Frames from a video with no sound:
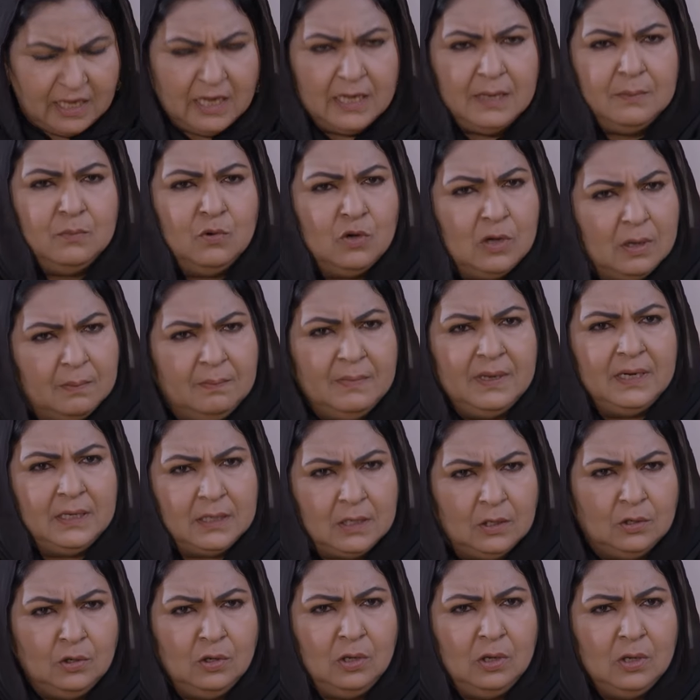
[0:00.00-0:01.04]
पढ़ाई मुकम्मल
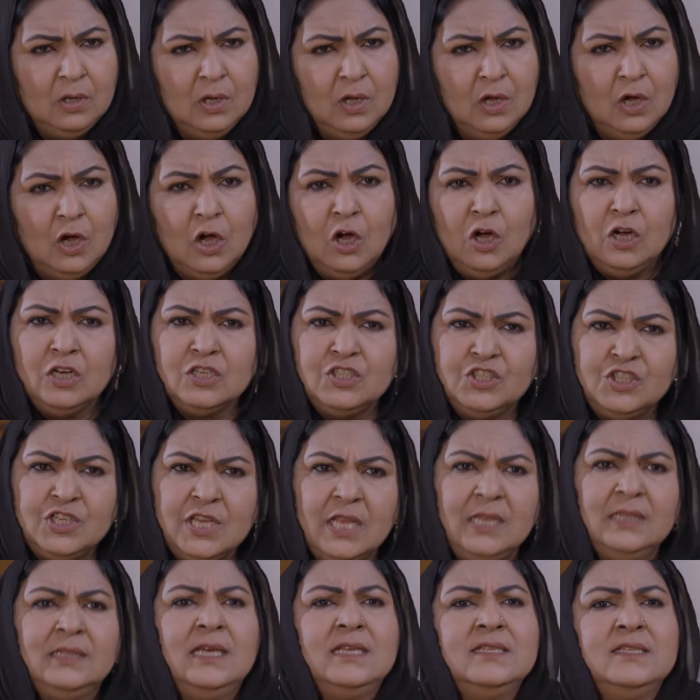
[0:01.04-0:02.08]
करो और
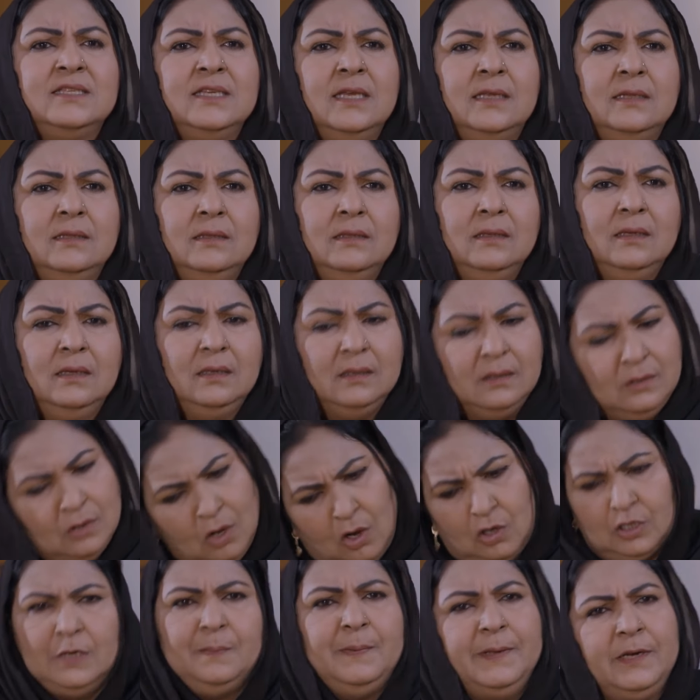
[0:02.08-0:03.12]
जल्द अज जल्द
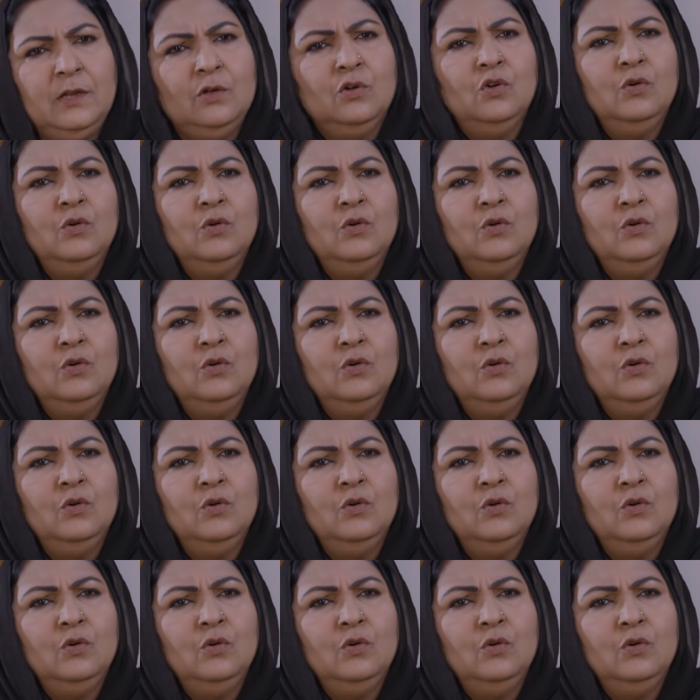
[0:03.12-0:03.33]
नौकरी पे